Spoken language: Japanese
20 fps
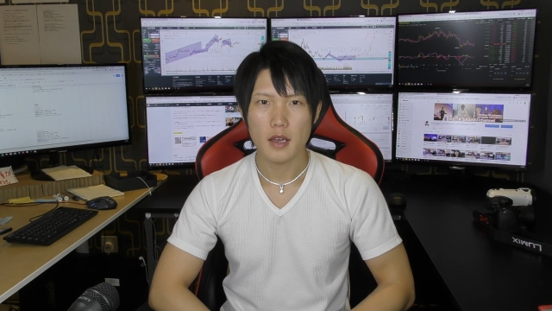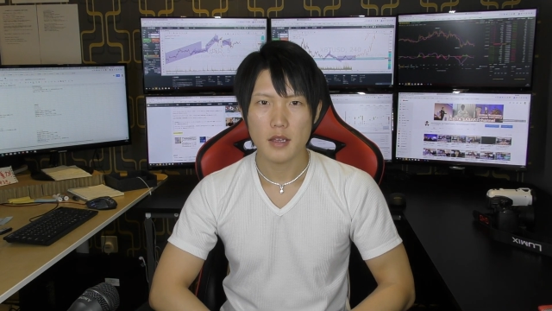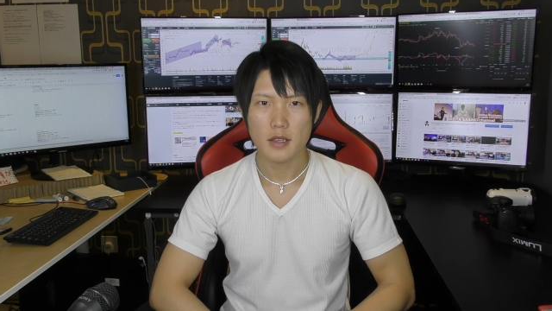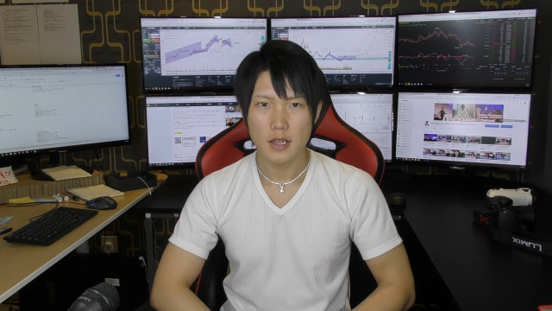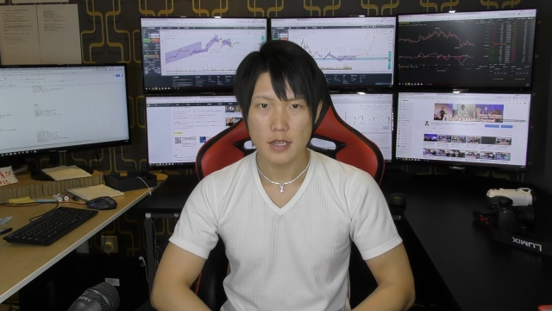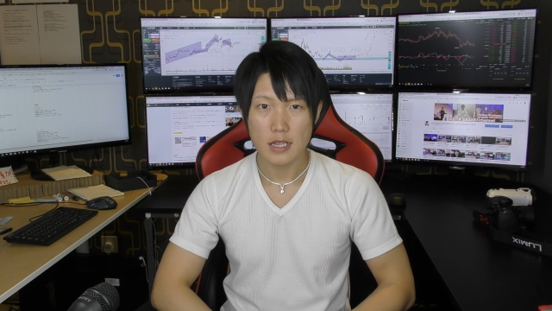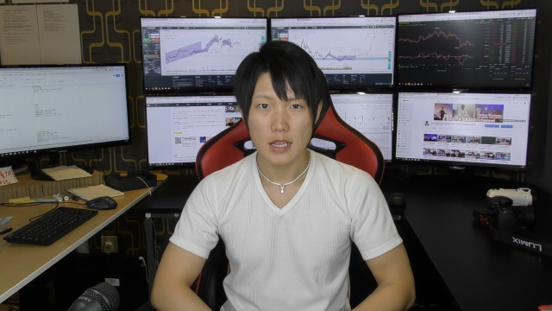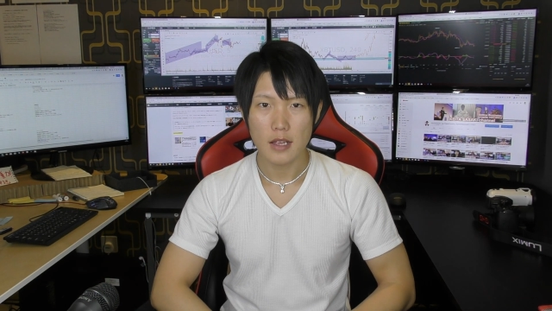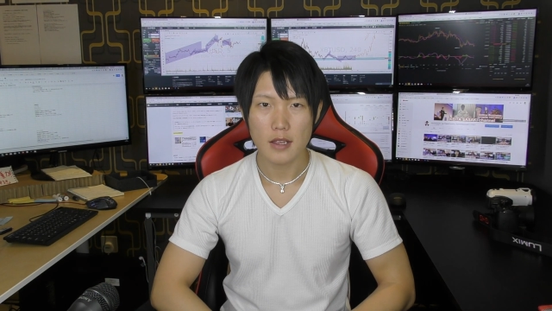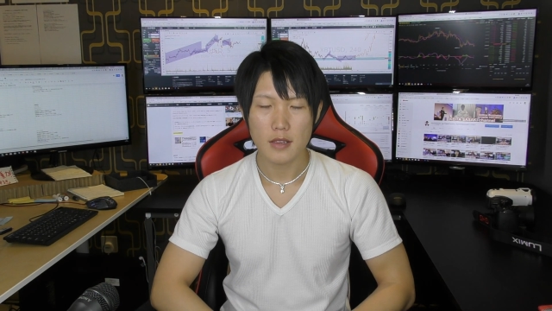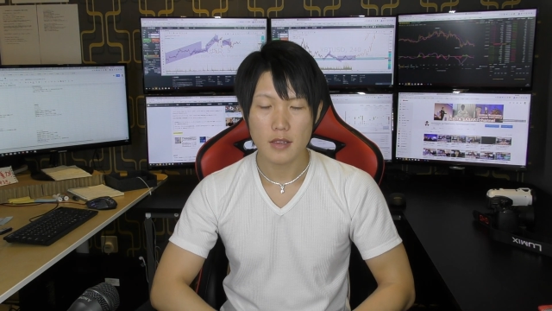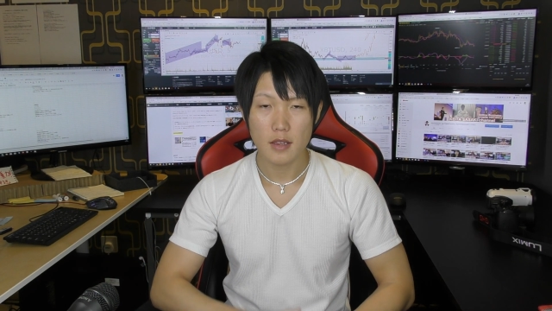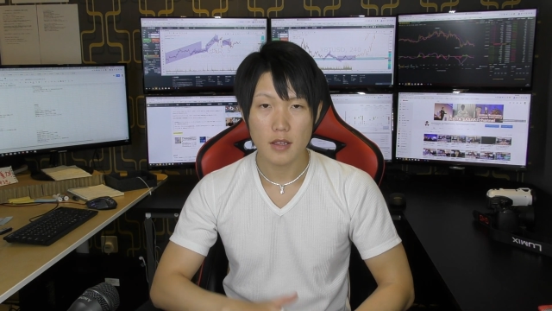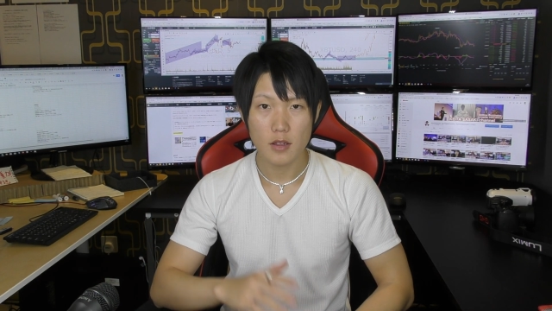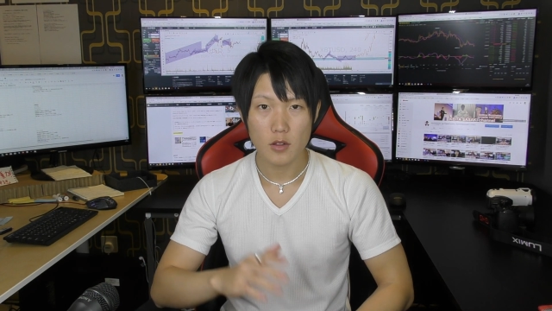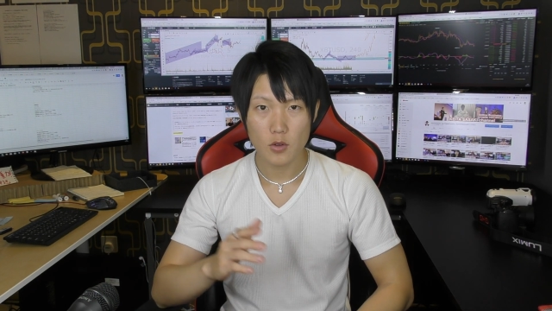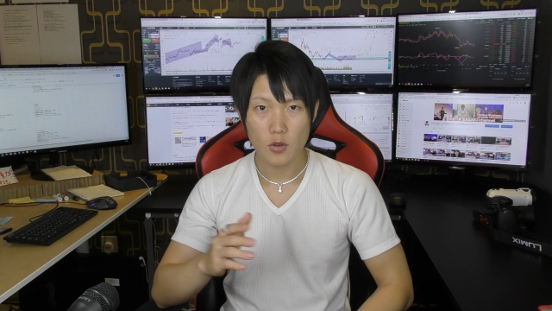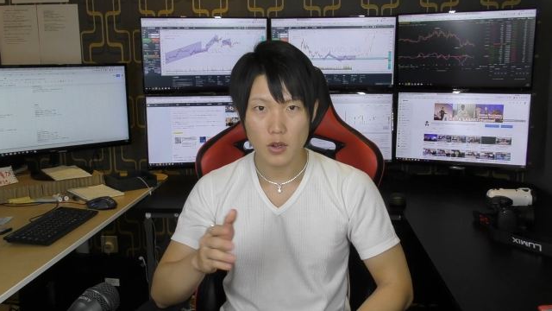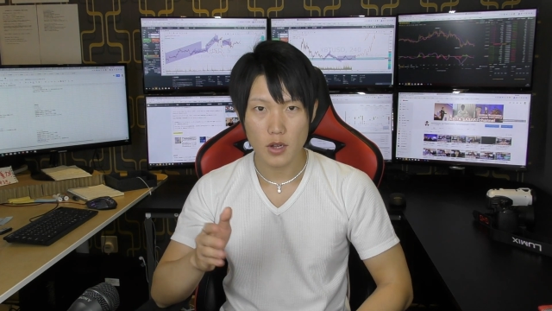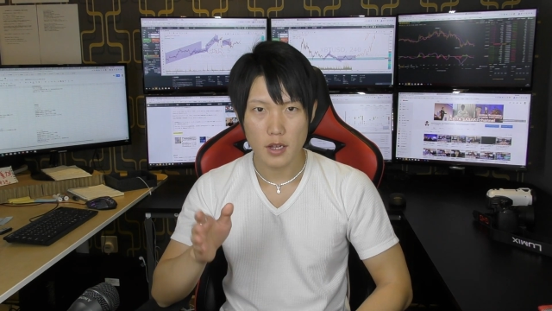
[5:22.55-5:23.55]
サタ
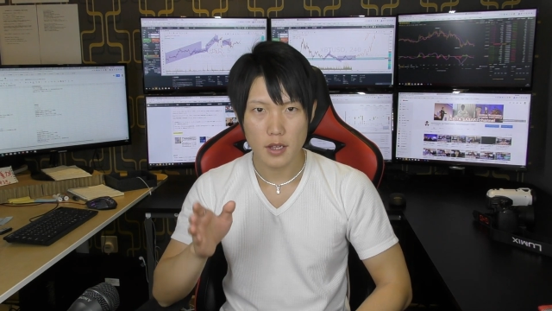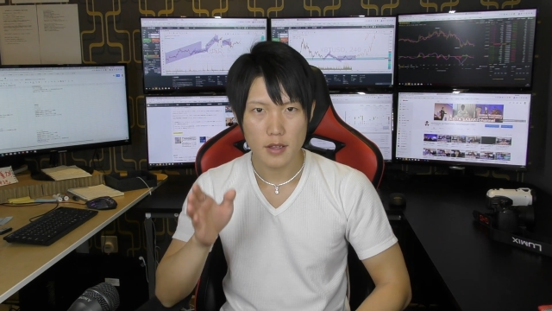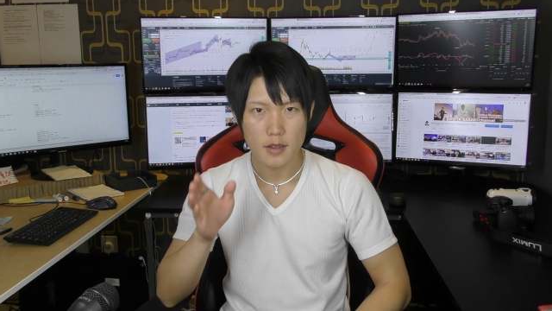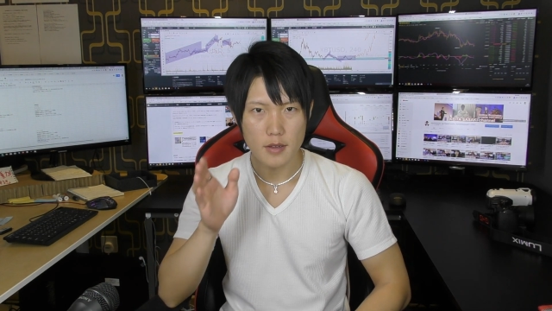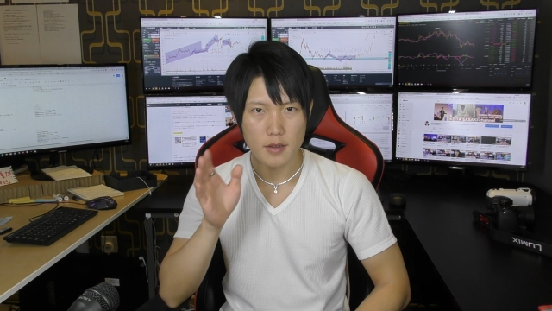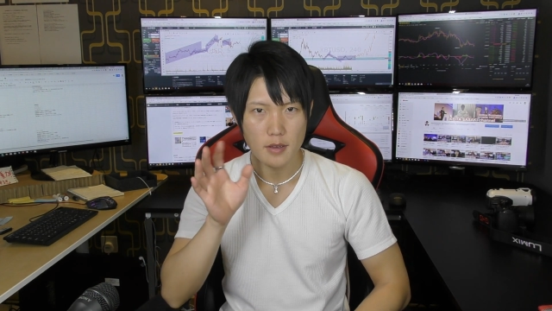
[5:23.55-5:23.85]
とか、